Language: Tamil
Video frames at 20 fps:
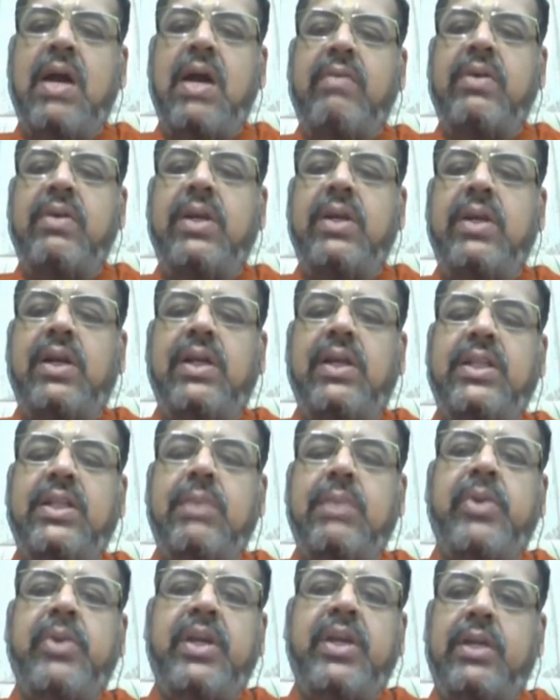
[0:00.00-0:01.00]
அவர்களுக்கு இந்த
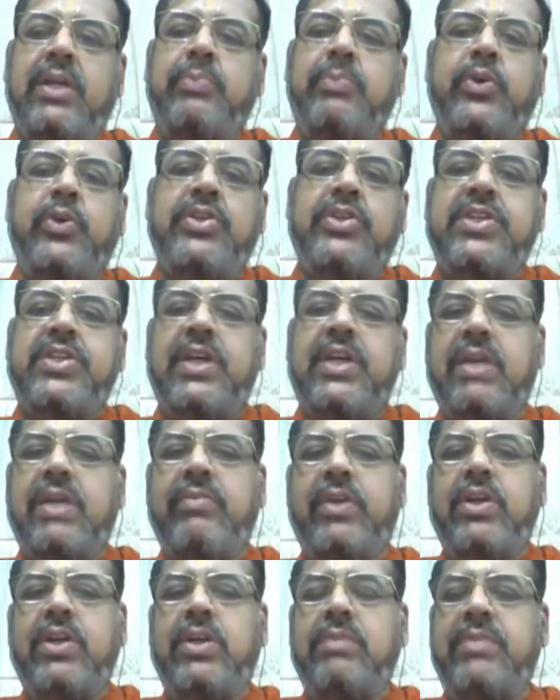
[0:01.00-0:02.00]
பயன் போய் சேர
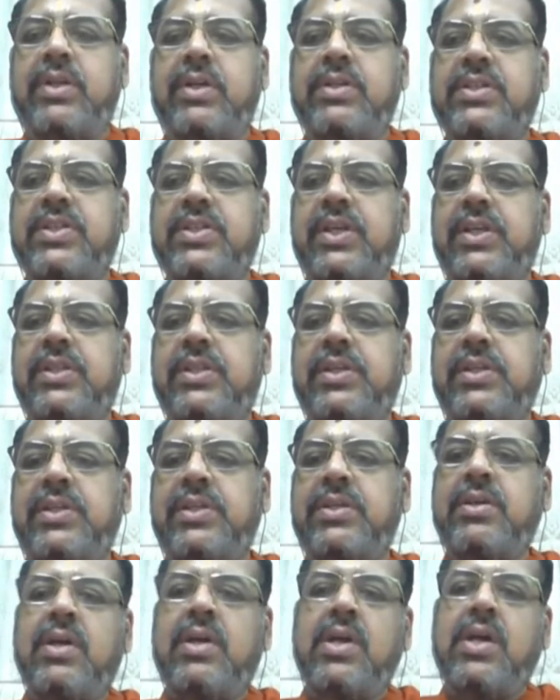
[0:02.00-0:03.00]
வேண்டும் என்று செய்தது
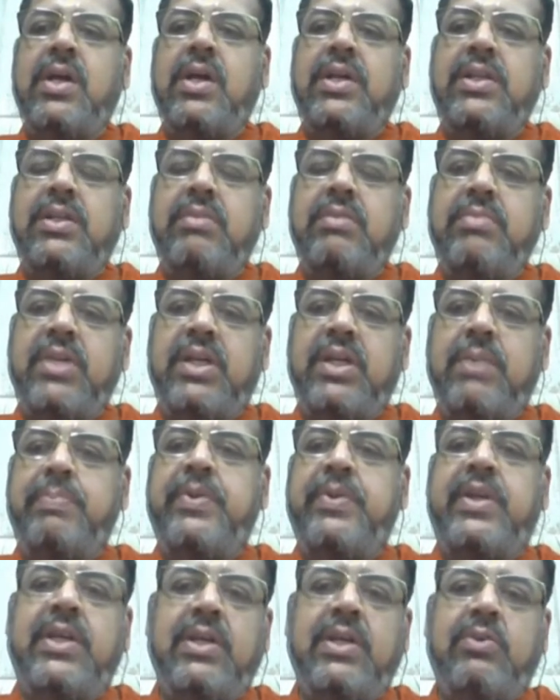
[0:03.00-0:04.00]
இது
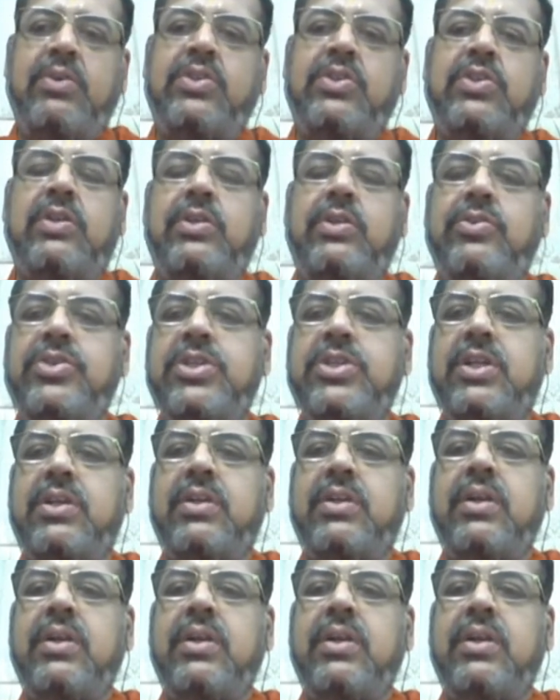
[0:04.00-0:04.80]
மிகப்பெரிய அது கொண்டு